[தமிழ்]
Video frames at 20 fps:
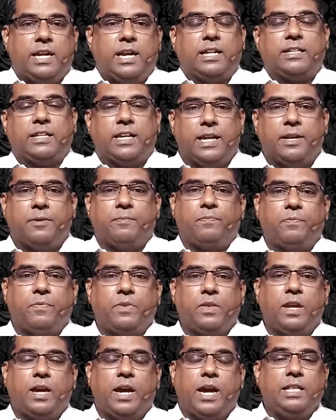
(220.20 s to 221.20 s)
நடத்துகிறேன்
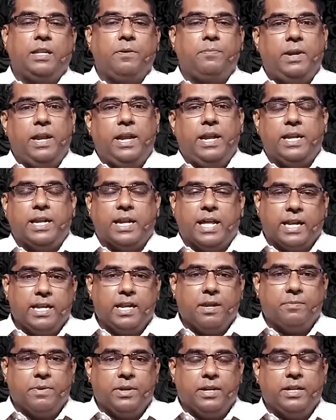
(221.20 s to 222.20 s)
அந்த பிள்ளைகள் நிறைய
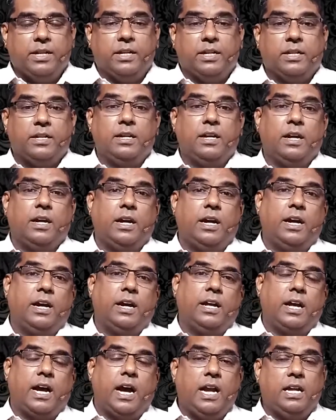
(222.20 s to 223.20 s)
பேர்
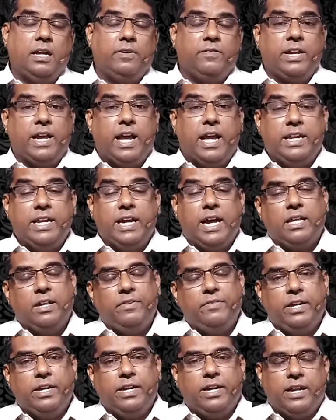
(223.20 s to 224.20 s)
ஆண்டவரை அறியாத
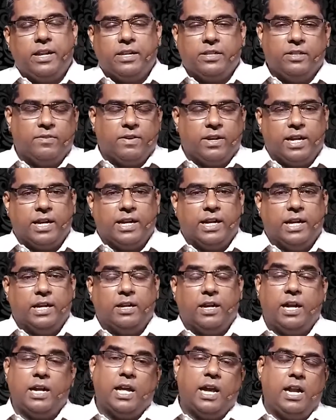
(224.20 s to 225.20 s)
வீடுகளிலிருந்து வராங்க
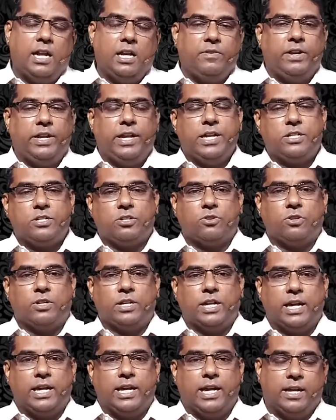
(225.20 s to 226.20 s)
ஆனால் ஆண்டவரை
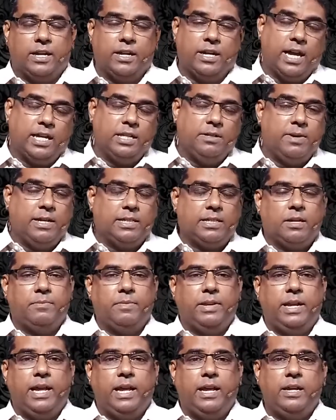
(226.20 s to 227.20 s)
ஏற்றுக்கொண்டாங்க அது
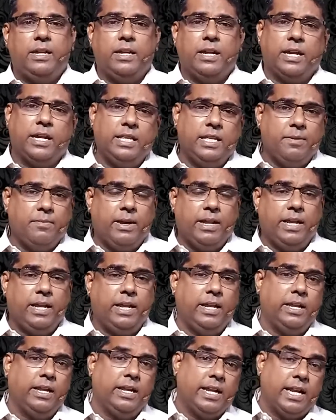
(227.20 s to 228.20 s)
மாத்திரமல்ல இந்த மாதிரி
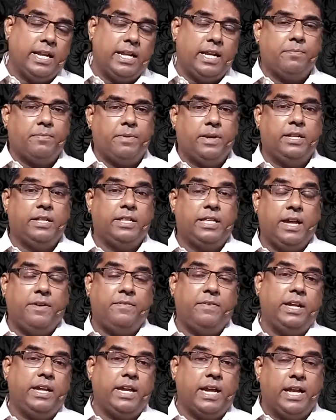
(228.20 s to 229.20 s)
நிறைய பேர்
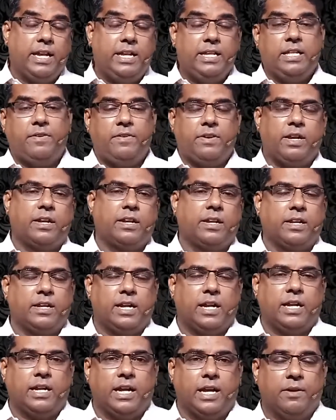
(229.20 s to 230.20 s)
தேவனை அறிந்தவர்கள்
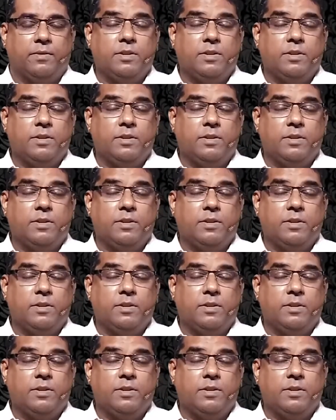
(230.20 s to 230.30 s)
இருக்கிறாங்க